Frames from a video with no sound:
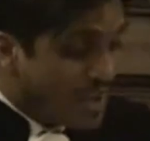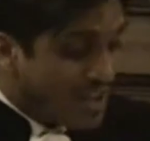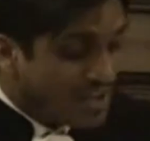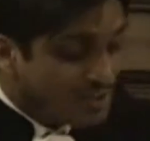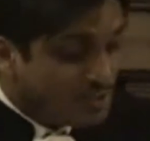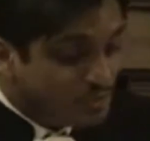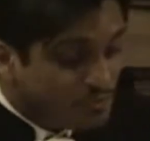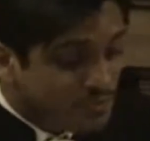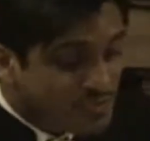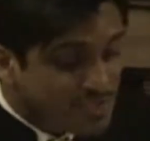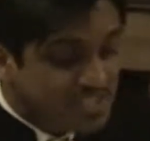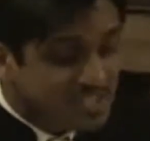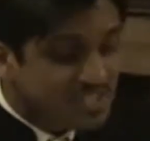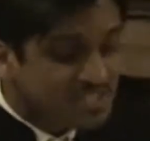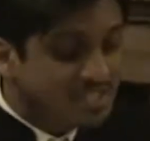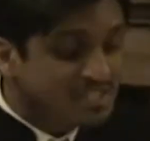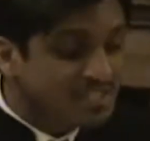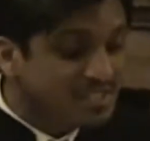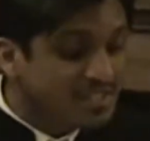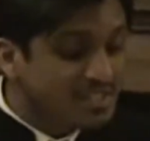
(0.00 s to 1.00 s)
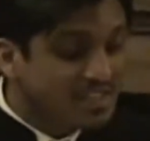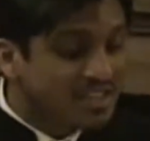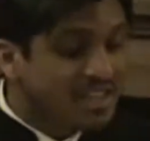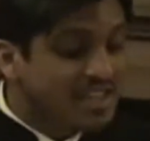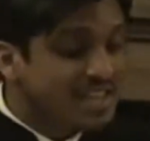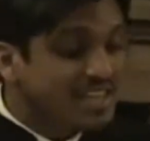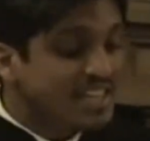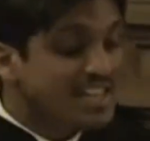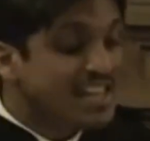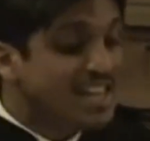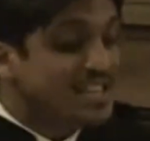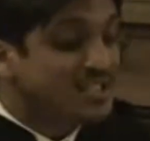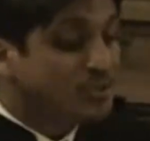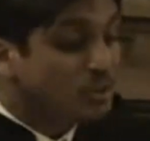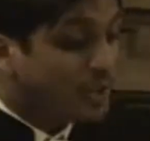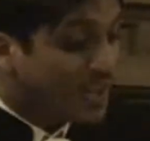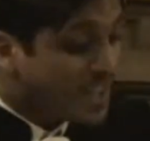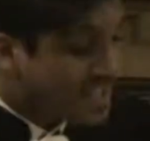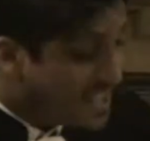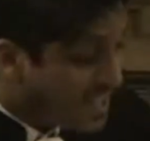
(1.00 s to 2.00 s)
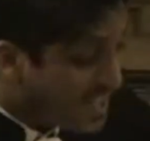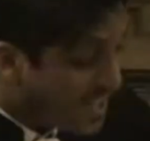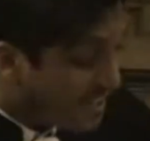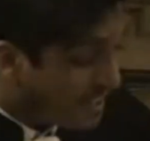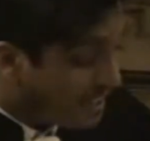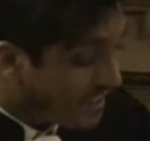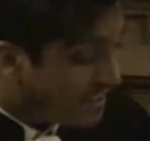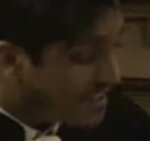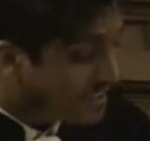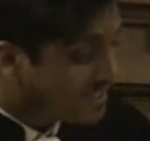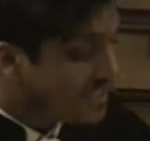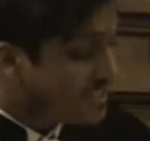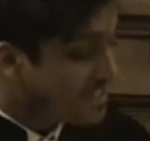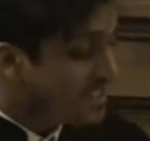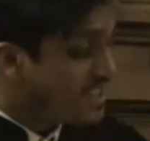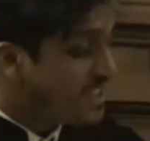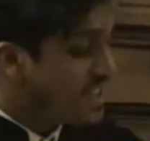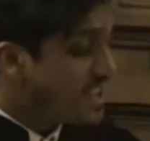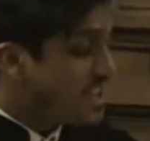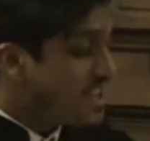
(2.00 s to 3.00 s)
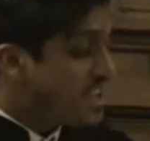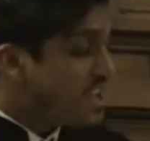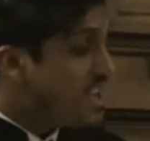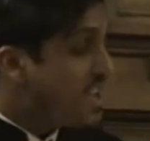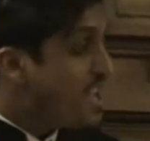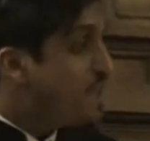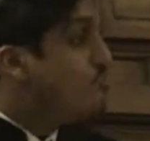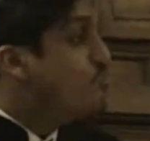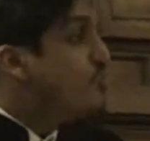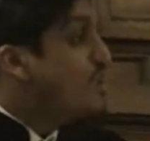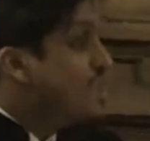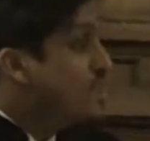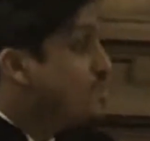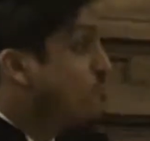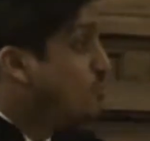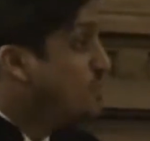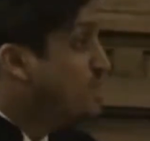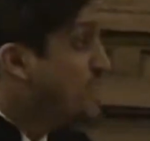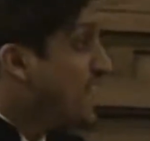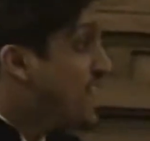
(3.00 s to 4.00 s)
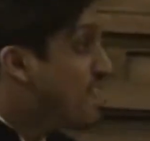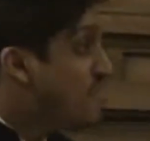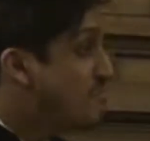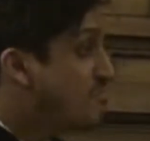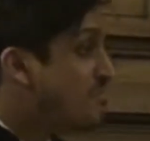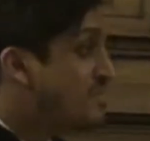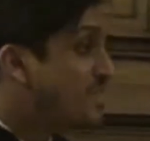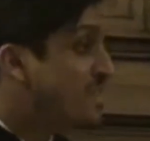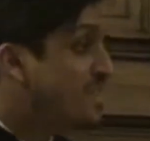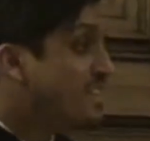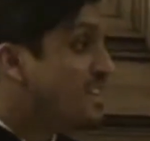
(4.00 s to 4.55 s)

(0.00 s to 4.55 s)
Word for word: père à son fils il est secrétaire, et puis il est douzième,